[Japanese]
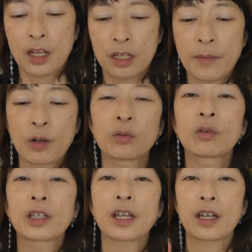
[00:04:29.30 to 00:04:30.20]
でまあ、こ
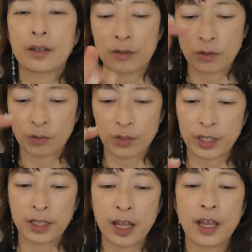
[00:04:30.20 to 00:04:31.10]
の方その
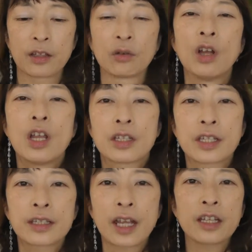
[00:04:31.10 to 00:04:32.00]
先ねあの
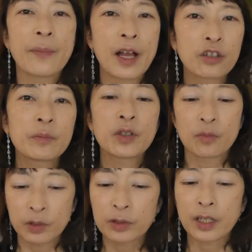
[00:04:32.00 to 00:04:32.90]
実際に番組を
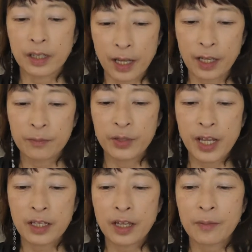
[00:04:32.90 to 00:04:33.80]
持っていて
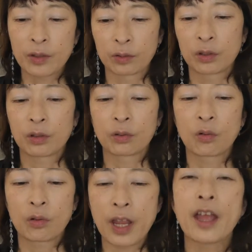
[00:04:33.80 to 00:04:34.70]
ブレインナビオンっていうと
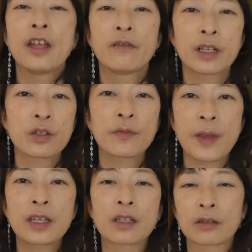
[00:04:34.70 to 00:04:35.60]
ころで「
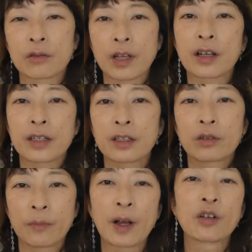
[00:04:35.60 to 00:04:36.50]
ファーストペンギンを探せ」っ
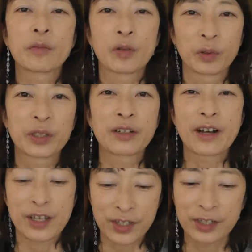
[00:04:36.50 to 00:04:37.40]
ていう番組を持ってる
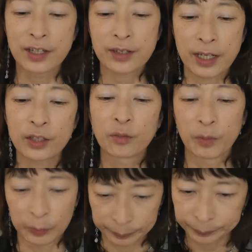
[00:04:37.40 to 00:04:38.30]
らしいんですけれども。